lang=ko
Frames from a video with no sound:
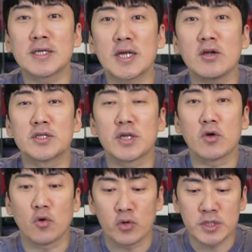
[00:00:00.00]
쌓여
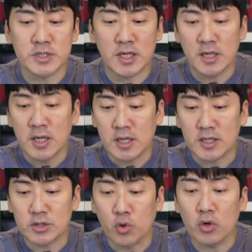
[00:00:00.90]
있어요. 요거는 이제
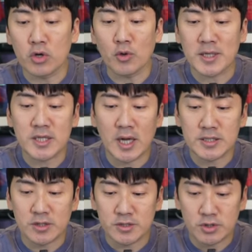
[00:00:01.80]
그때 조커도
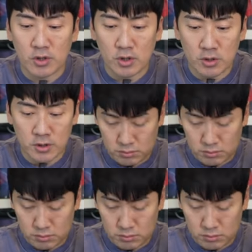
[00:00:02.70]
마찬가지였죠.